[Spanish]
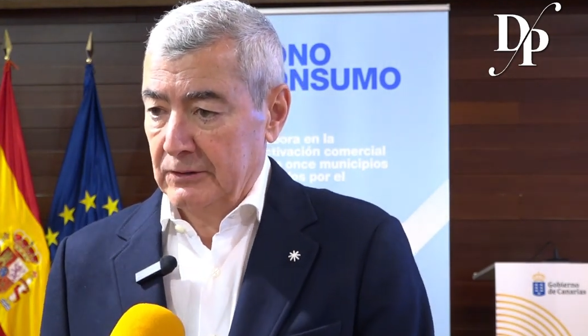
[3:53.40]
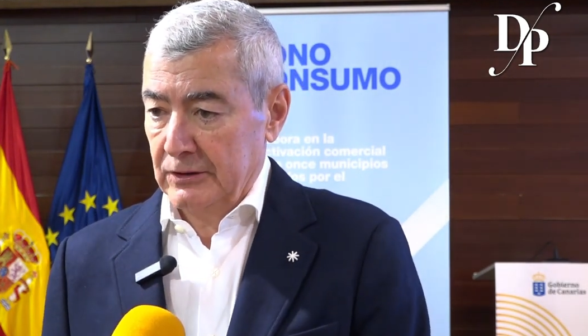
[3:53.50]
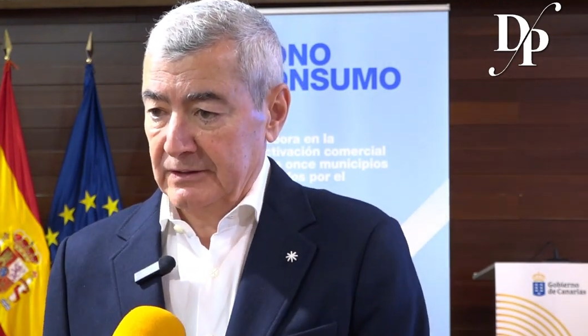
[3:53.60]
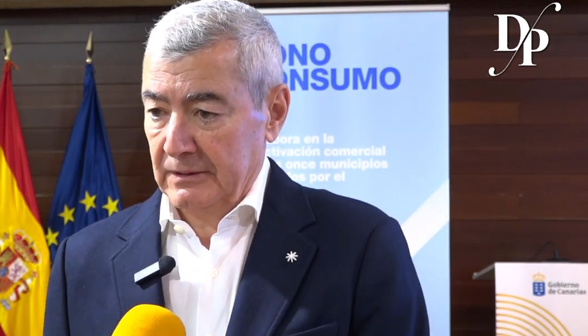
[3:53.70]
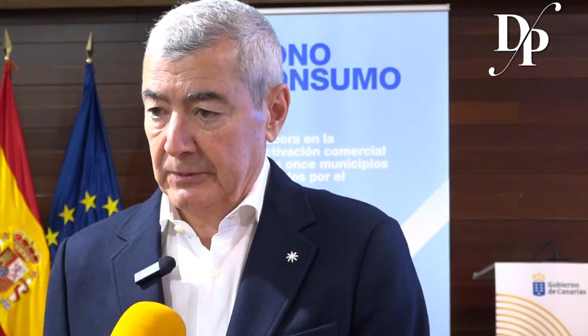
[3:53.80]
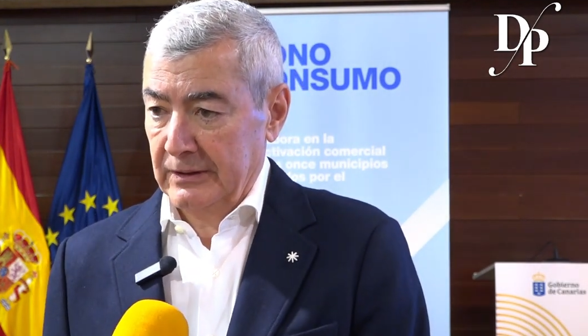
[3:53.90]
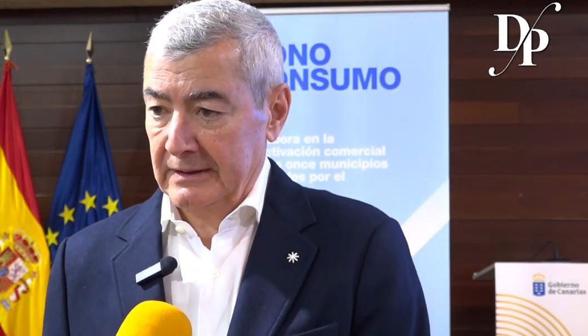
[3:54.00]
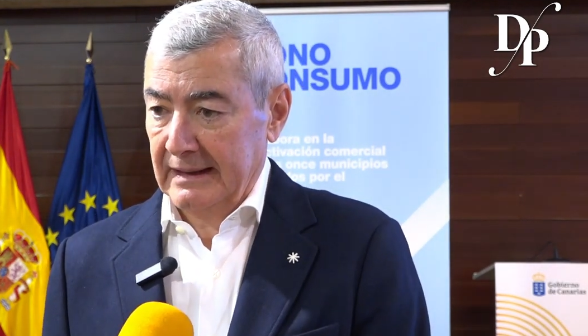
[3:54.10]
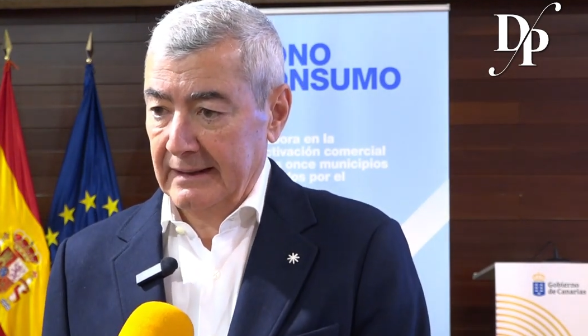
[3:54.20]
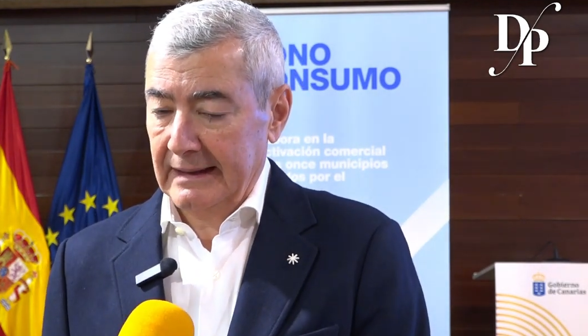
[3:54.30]
¿Dónde se
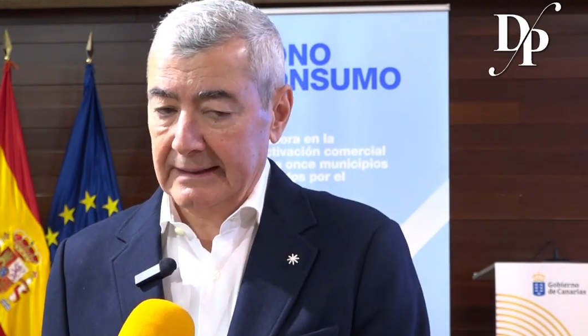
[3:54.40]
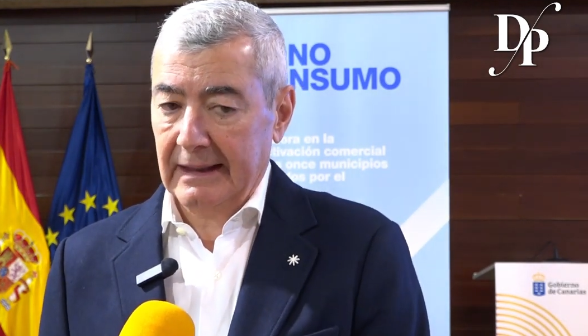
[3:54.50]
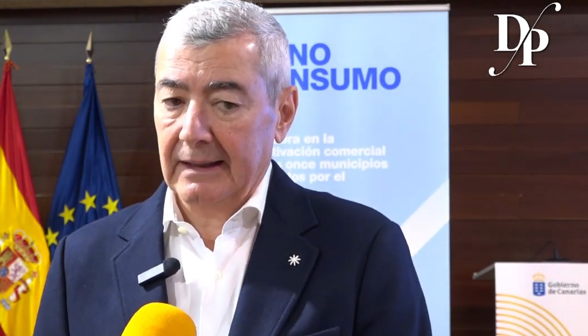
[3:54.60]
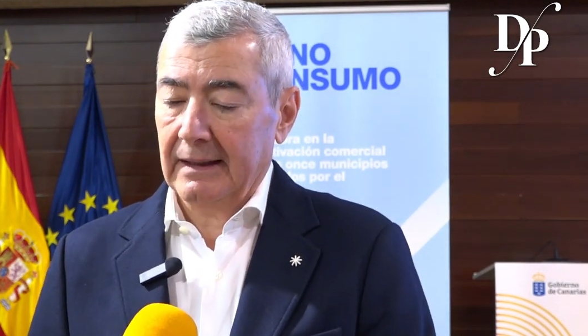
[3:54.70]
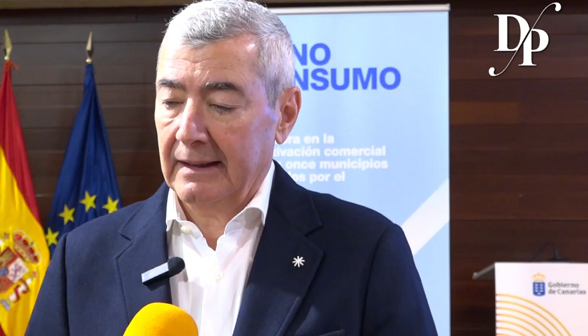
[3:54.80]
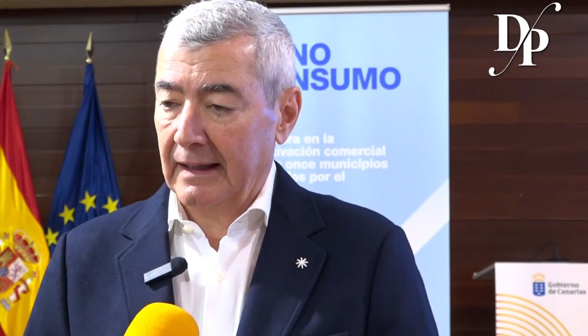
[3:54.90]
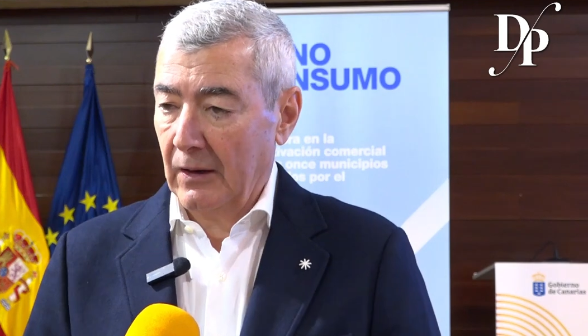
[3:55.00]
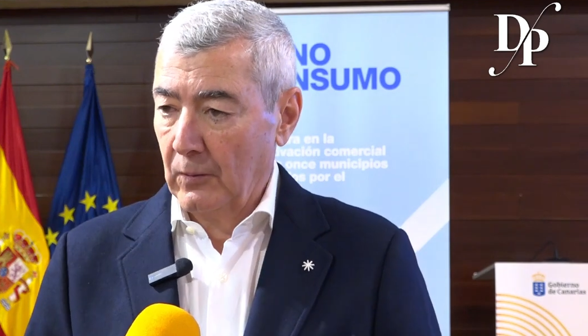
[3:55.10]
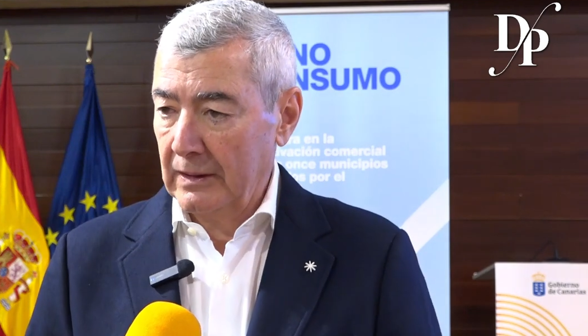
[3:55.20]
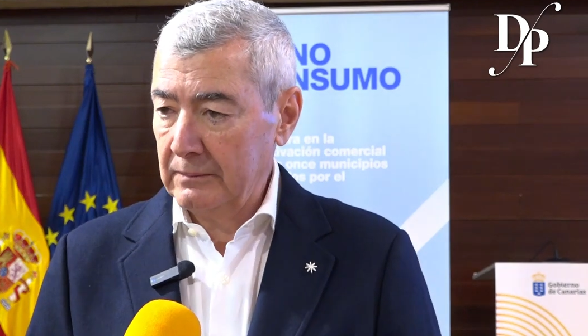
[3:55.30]
pueden dar de alta? En
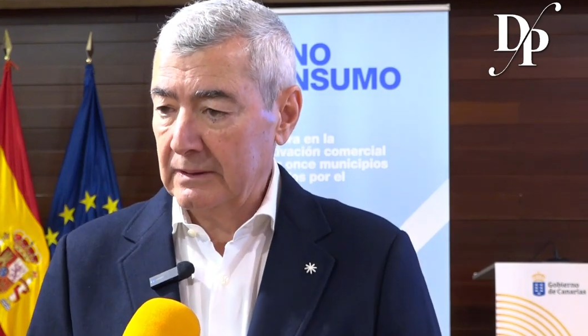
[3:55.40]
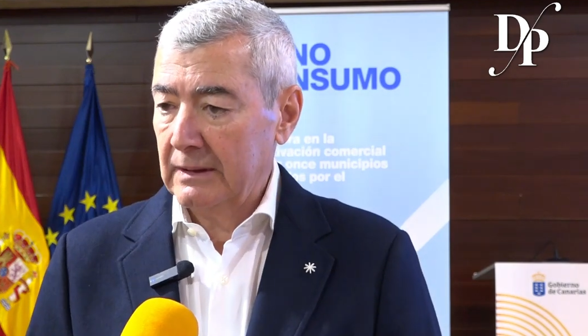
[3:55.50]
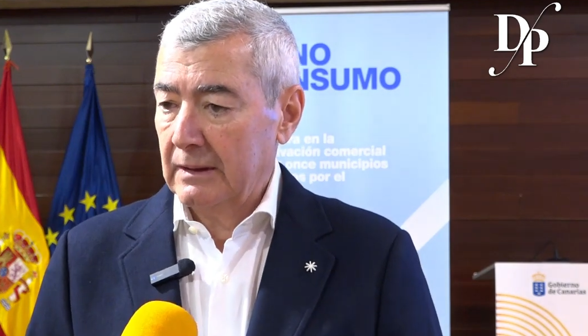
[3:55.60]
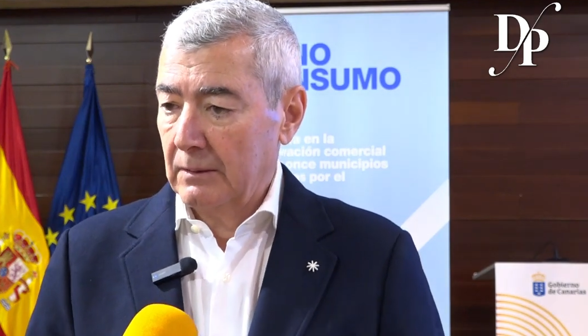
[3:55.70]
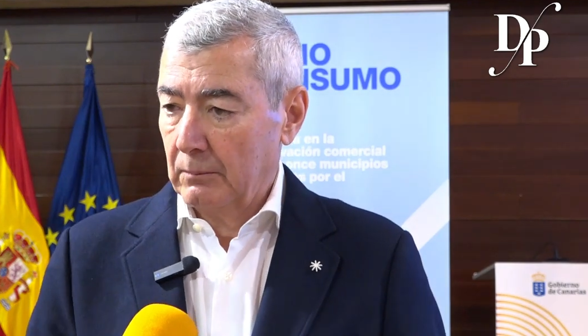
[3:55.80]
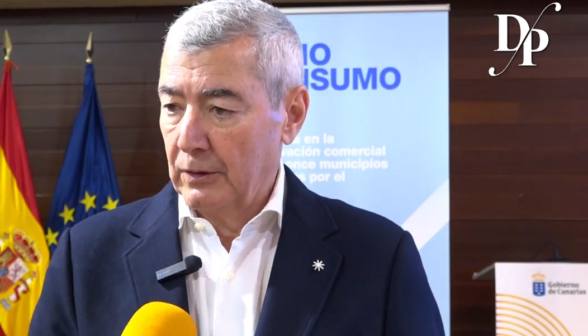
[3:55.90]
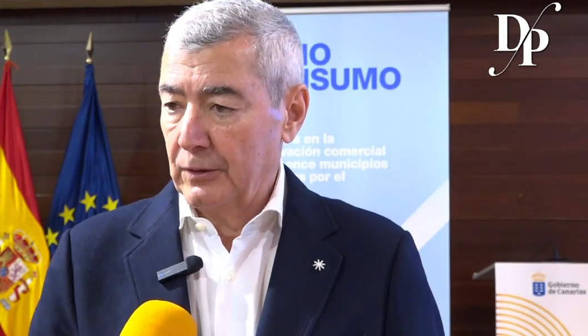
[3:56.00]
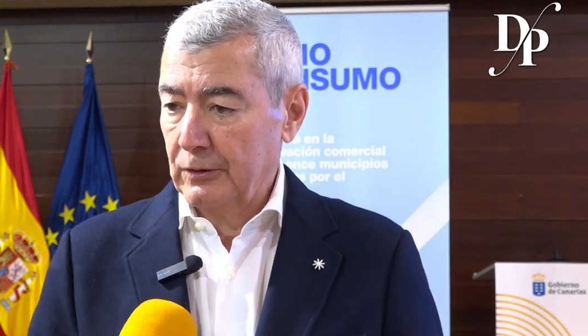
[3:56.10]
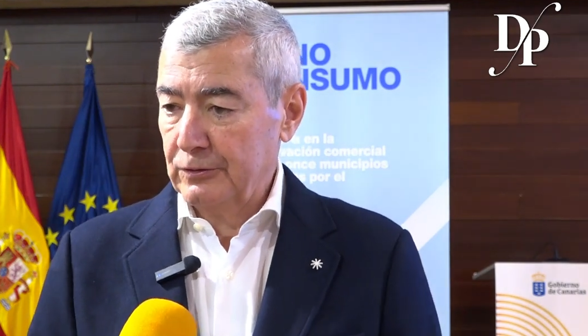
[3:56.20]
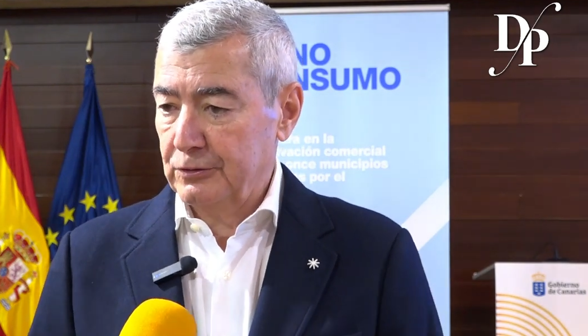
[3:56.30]
la web
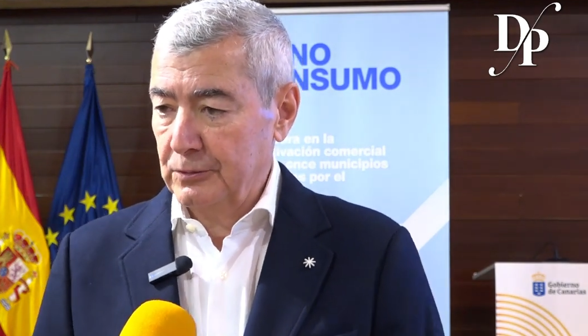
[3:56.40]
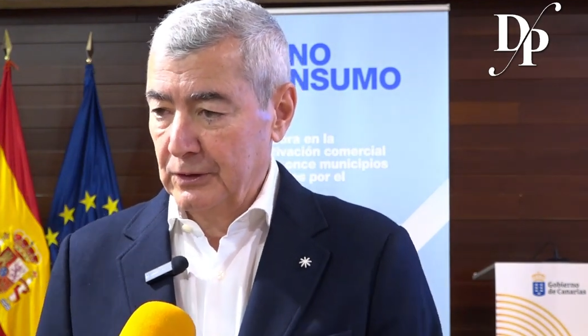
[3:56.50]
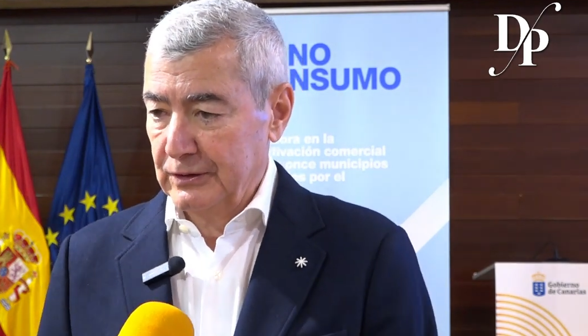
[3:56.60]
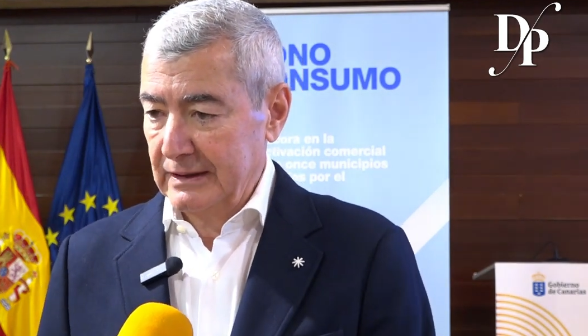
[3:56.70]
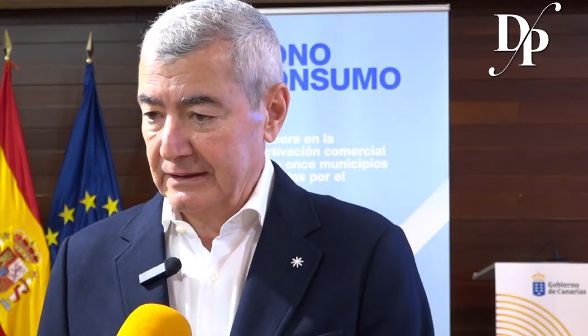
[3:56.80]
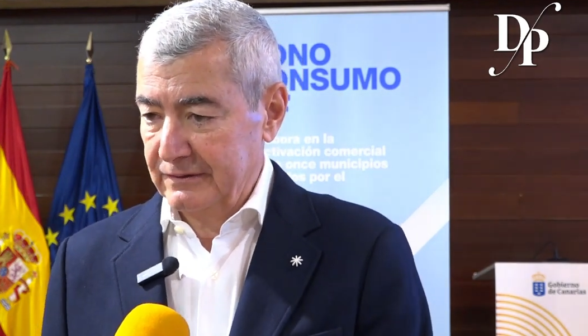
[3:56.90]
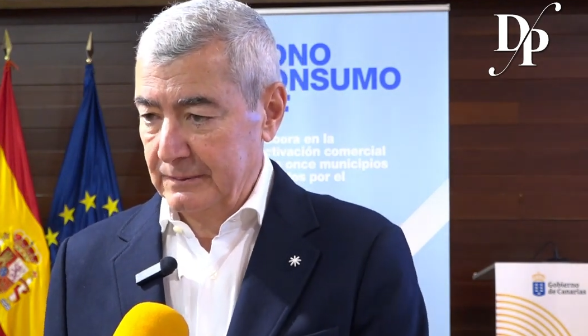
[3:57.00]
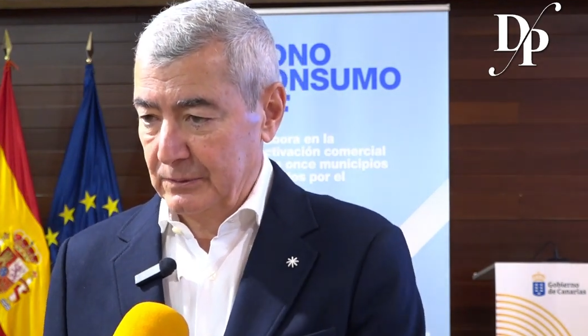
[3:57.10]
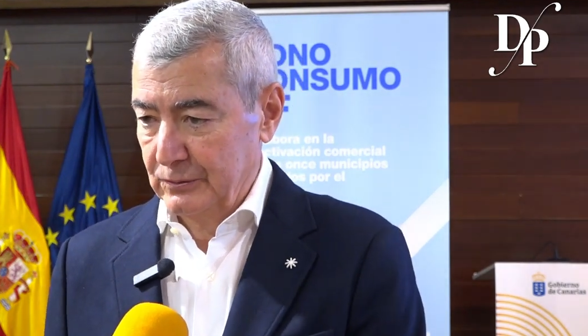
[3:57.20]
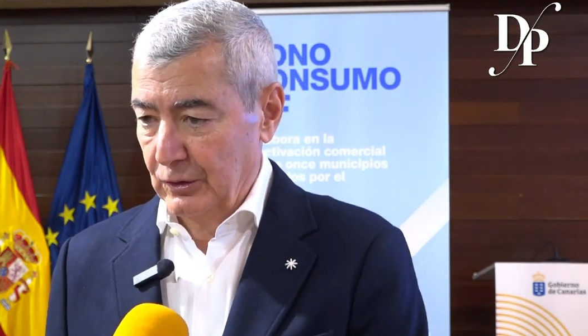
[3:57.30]

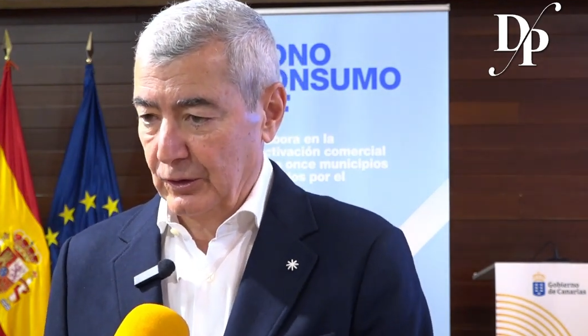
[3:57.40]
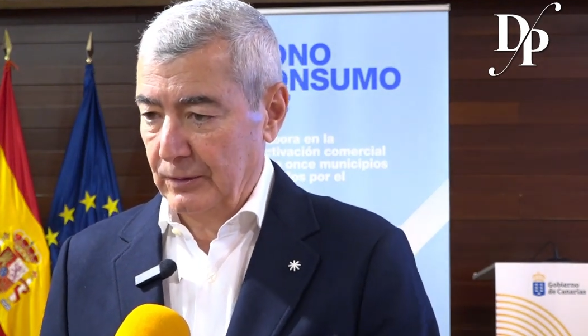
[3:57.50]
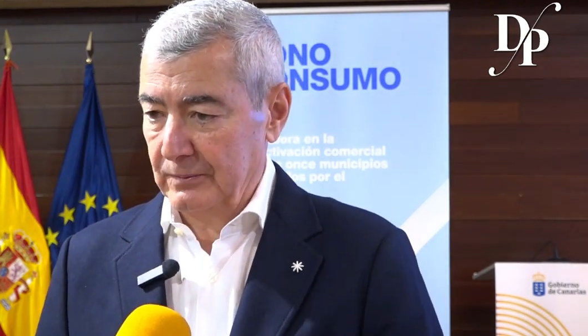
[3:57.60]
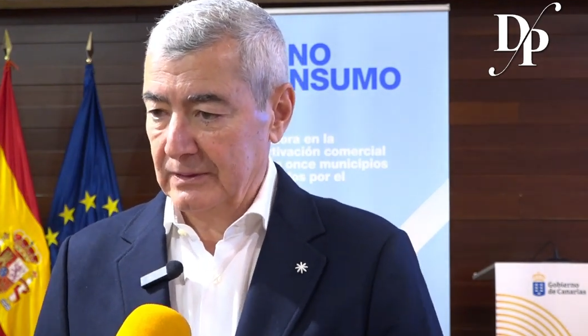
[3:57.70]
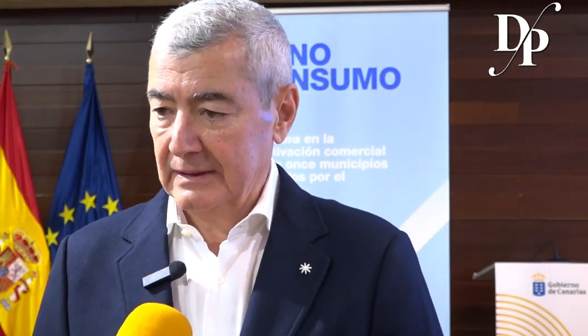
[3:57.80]
bonoconsumotf.com.